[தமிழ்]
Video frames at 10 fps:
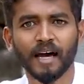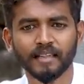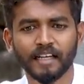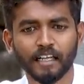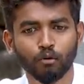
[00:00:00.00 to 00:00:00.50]

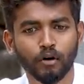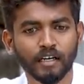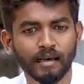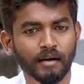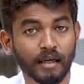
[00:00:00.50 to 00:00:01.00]
மாற்றிட்டீங்கன்னு
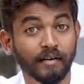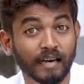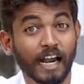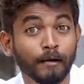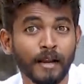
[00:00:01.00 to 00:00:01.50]
ஒரு டைமாவது
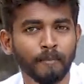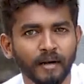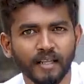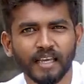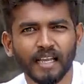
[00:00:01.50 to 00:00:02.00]
அவங்ககிட்ட அட்மிட்
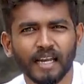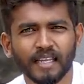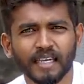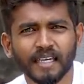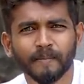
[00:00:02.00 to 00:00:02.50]
பண்ணியிருக்கீங்களா
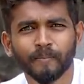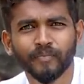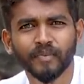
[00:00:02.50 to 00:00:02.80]
நீங்கள்